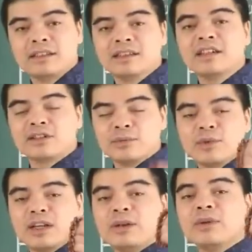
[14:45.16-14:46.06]
thì những người tuổi
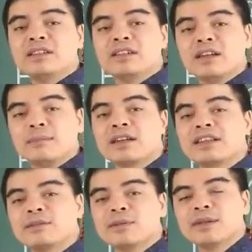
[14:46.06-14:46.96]
mùi hãy luôn nhớ là mang
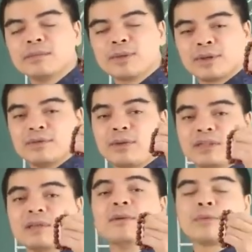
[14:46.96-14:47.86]
theo bên mình một cái vòng
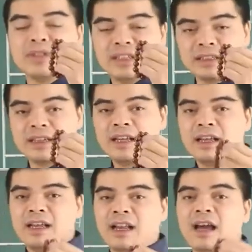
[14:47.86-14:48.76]
tam hợp quý nhân
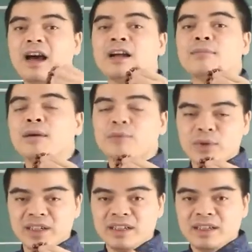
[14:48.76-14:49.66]
là hợi mão
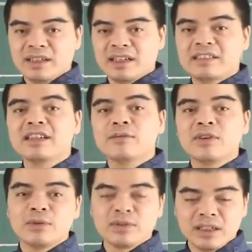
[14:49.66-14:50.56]
mùi để trợ
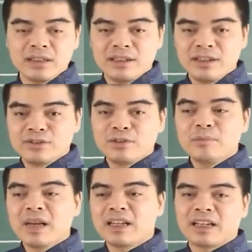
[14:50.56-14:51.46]
vận hộ thân giúp
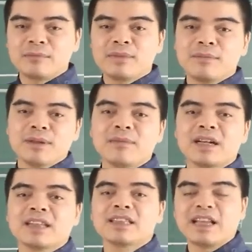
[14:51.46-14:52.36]
mang lại cái may mắn
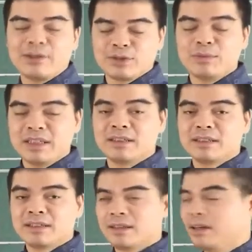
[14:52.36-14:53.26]
mang lại cái tài lộc cho mình
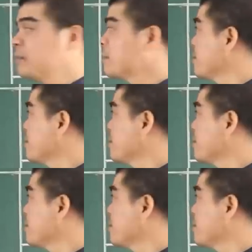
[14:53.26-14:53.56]
đó